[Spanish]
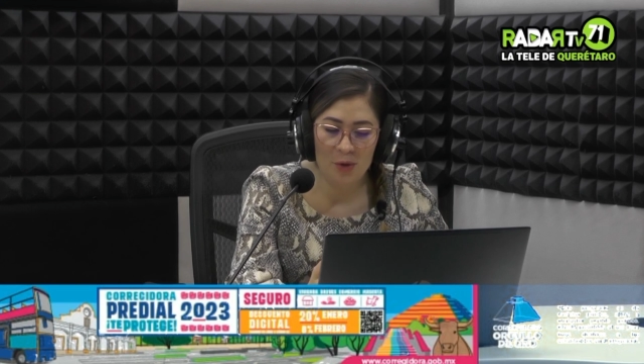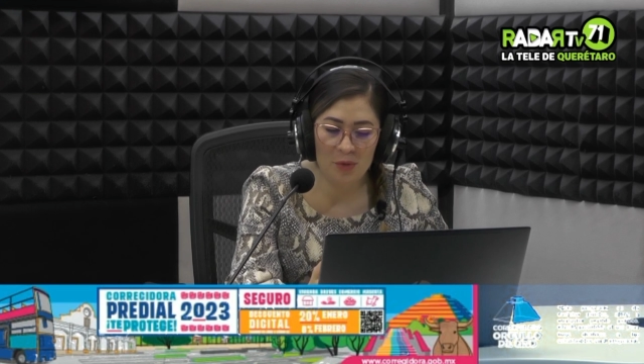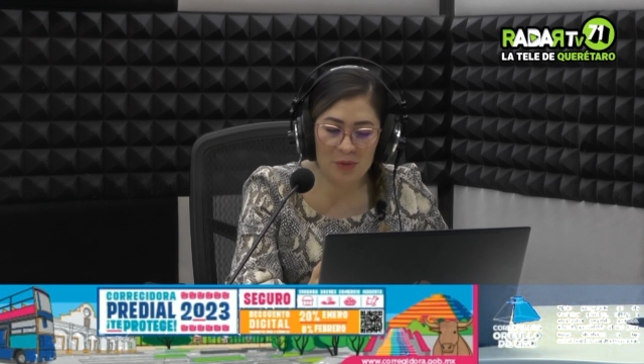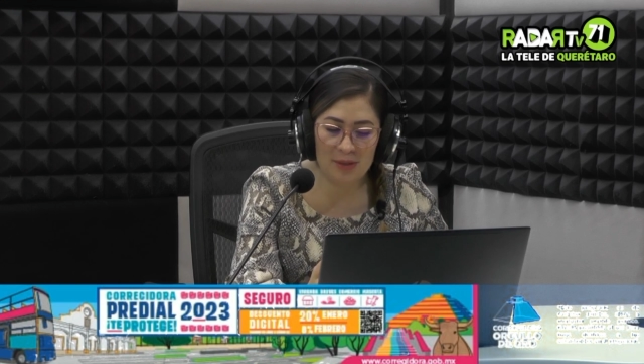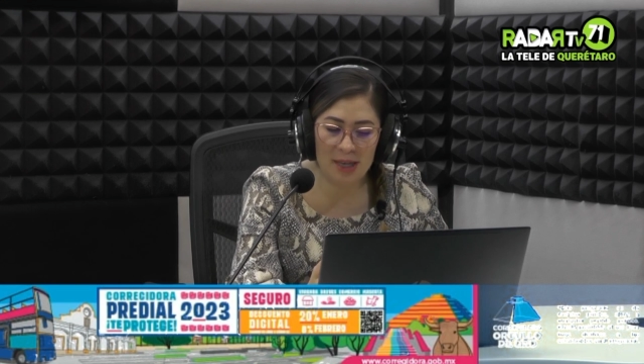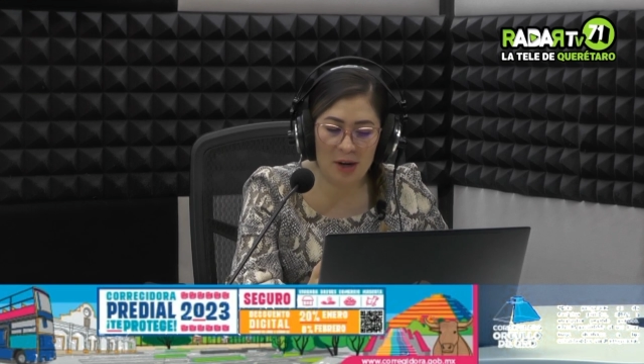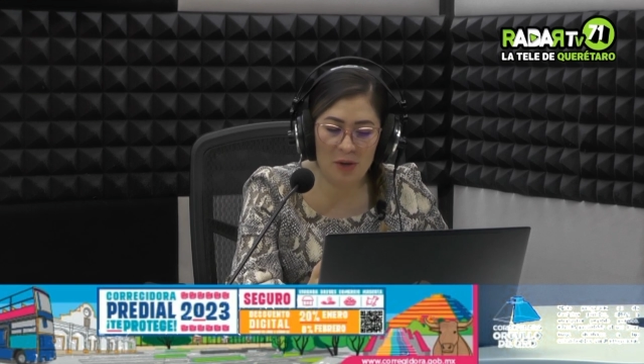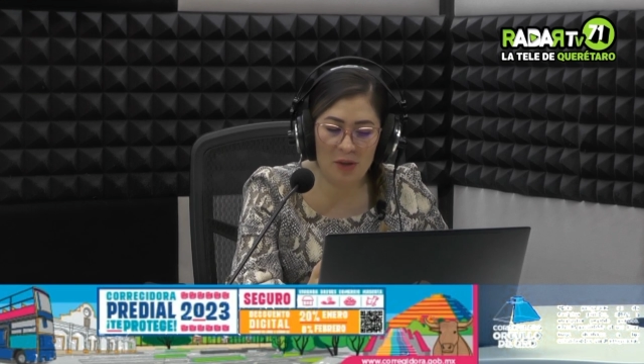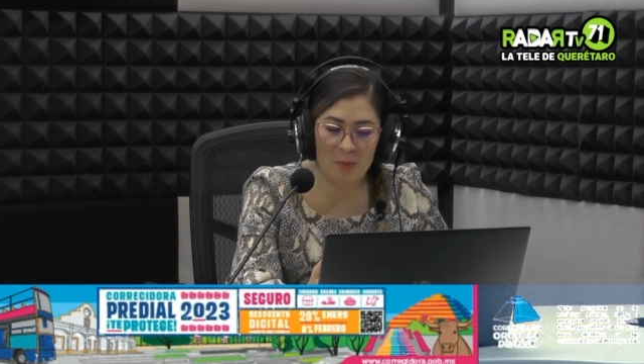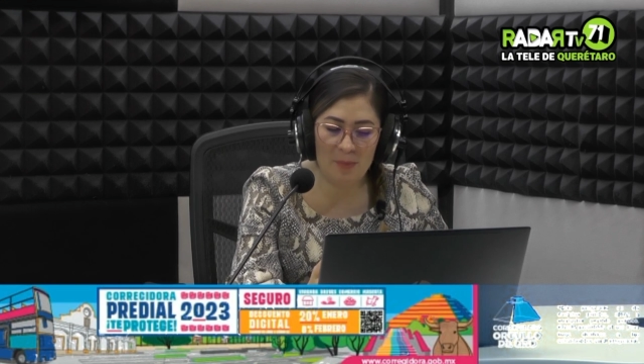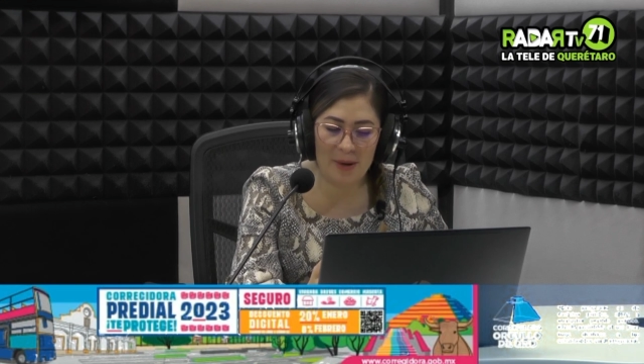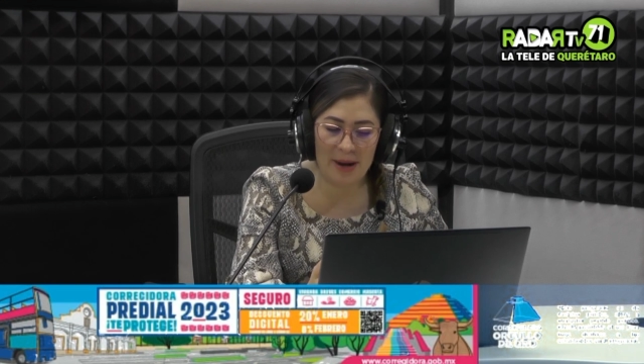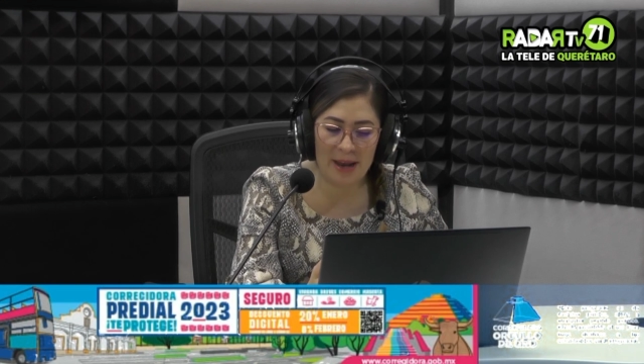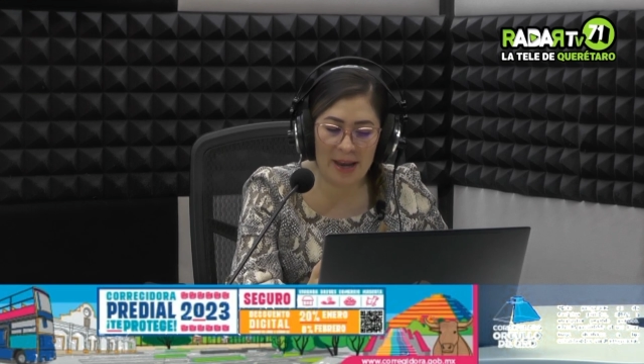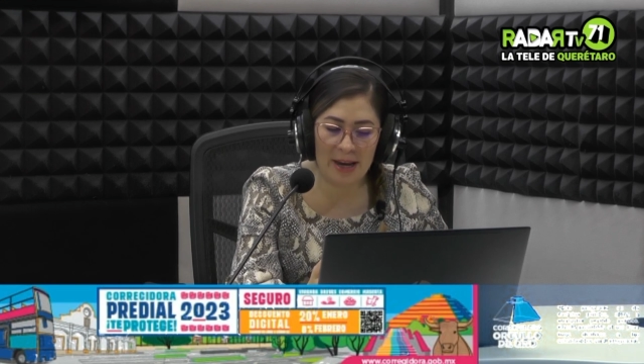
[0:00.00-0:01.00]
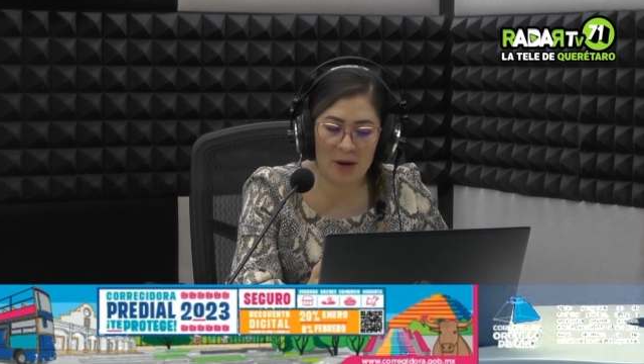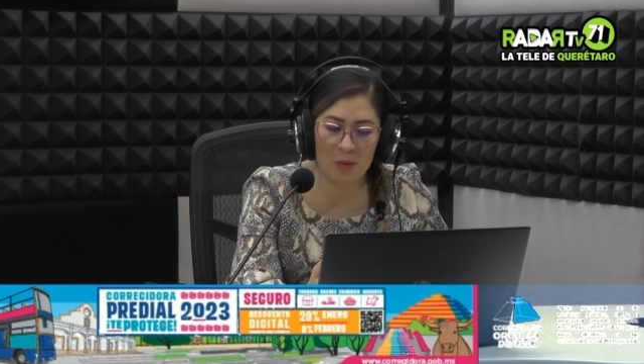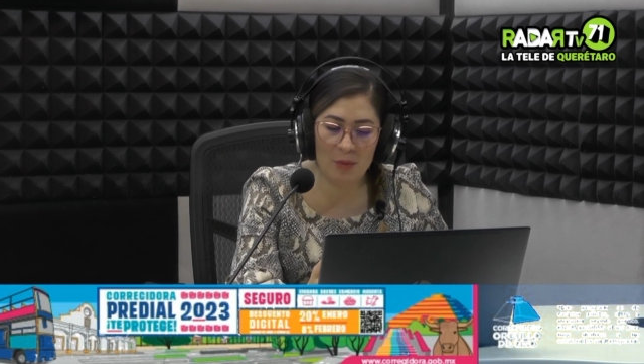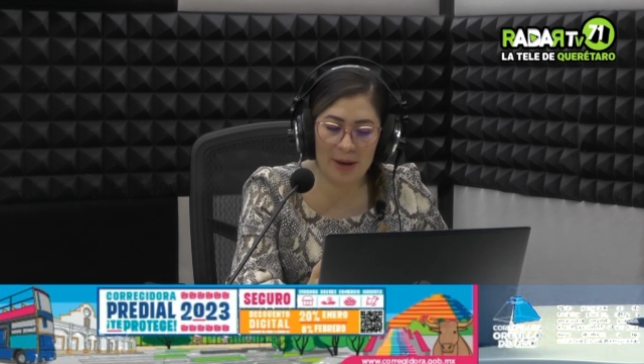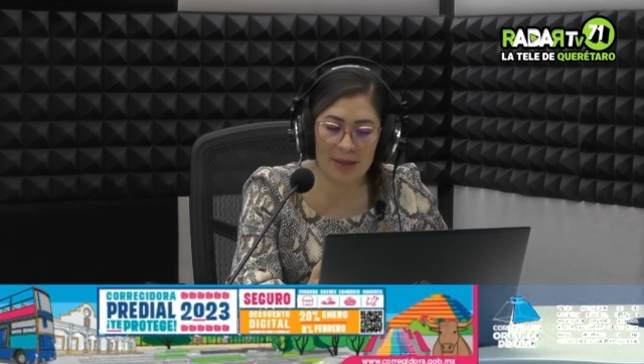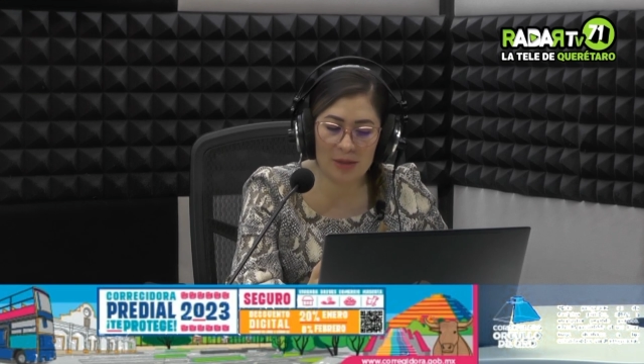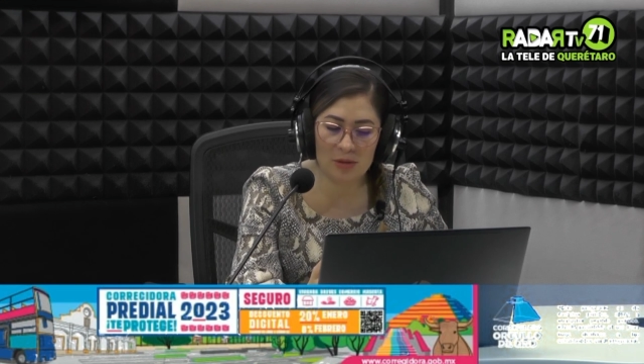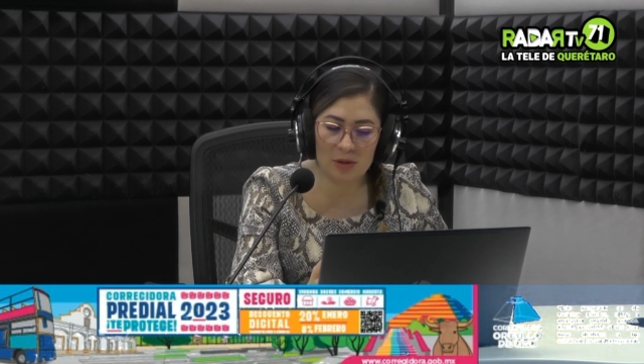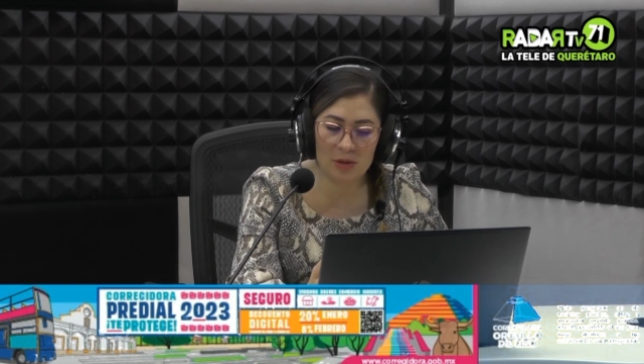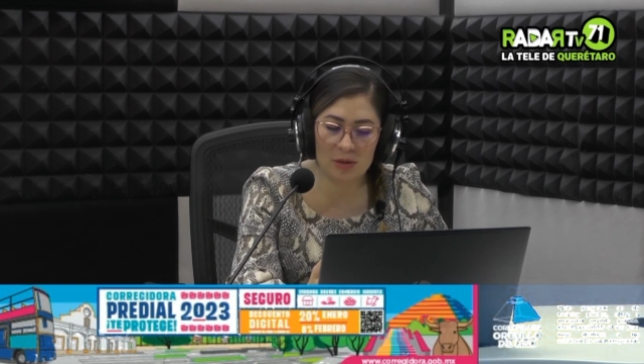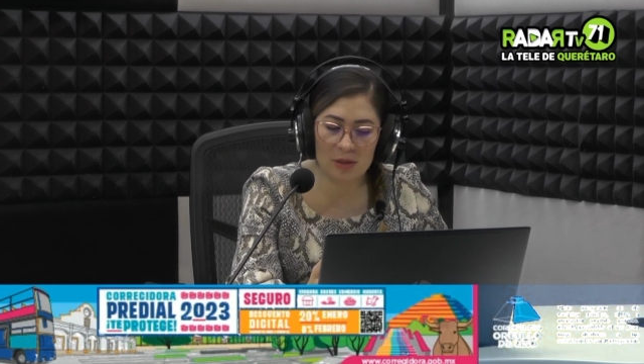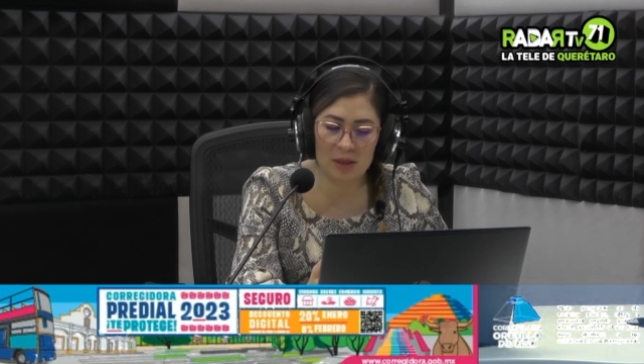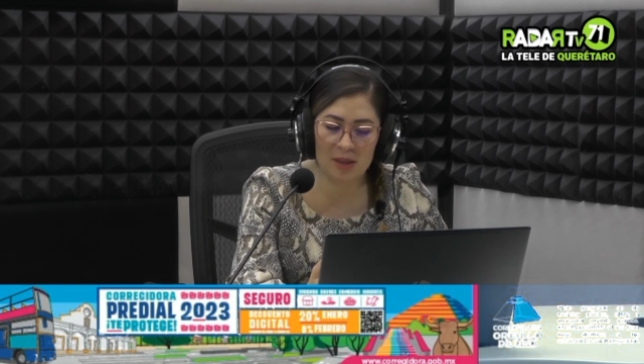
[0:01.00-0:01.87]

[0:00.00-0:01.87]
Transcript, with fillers: Un saludo para el Huesos